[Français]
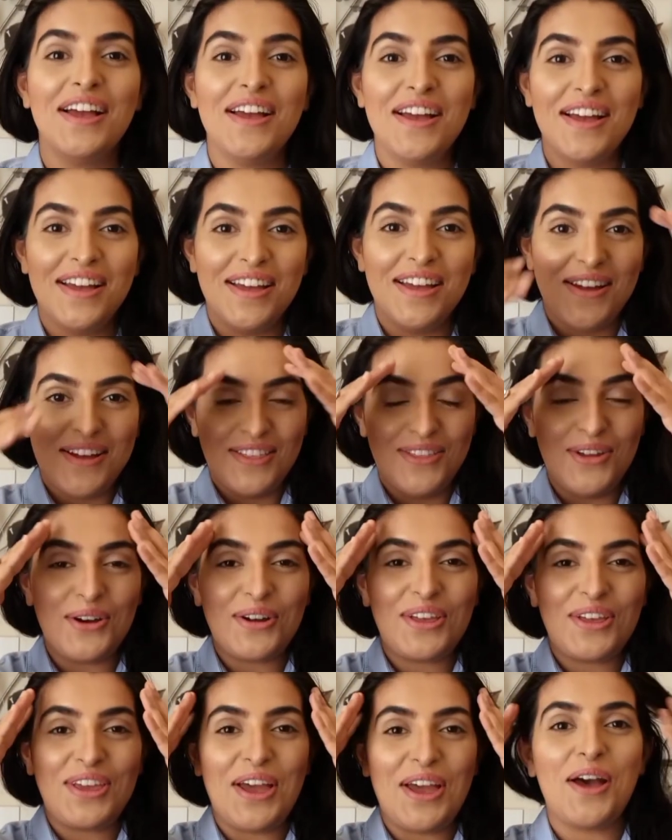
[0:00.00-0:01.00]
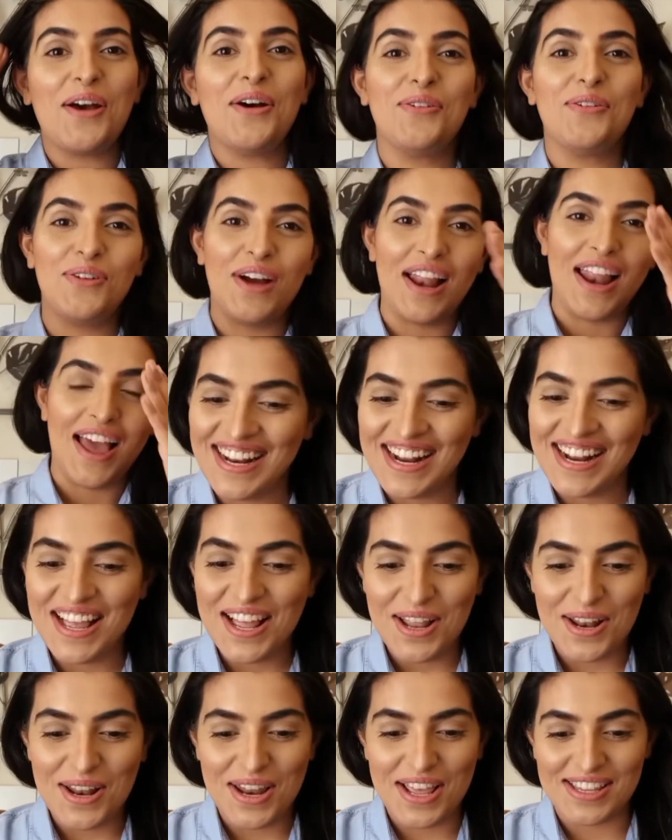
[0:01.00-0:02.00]
Donc voilà, les
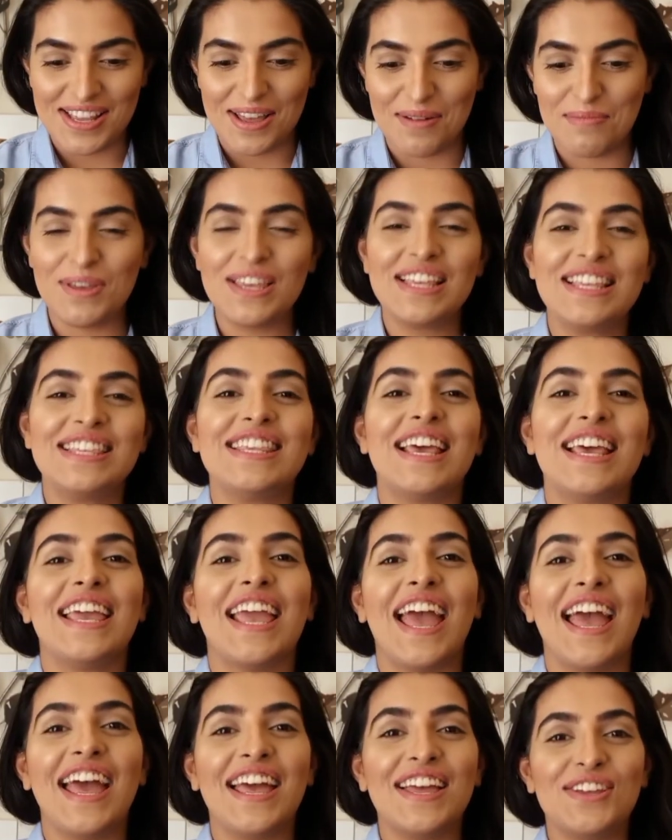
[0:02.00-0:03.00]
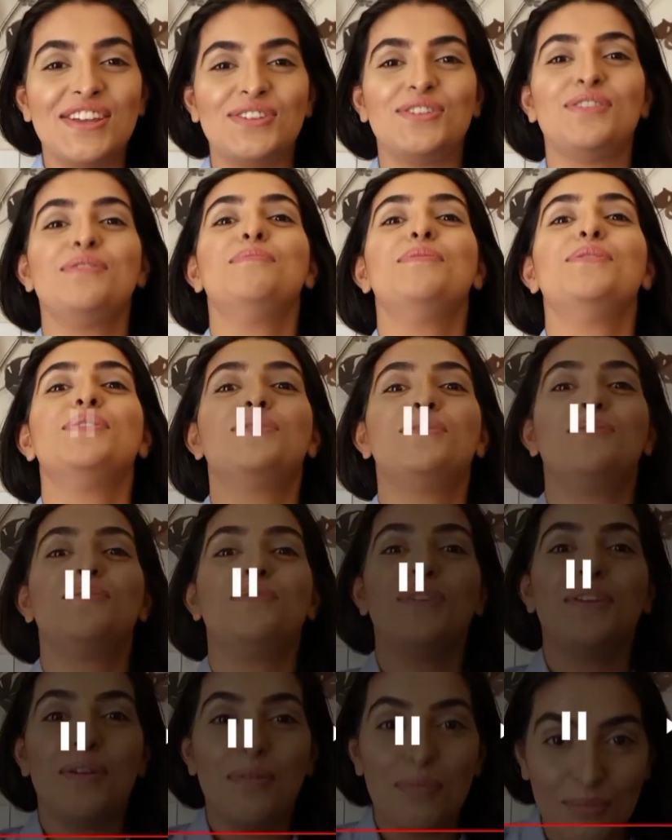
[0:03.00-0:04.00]
amis, ça y est, je me suis
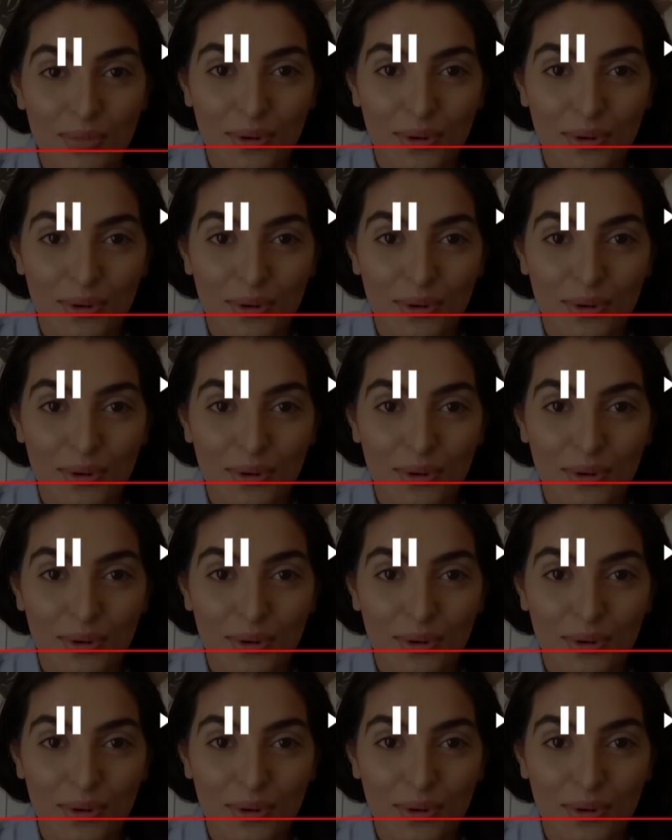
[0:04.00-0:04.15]
montée.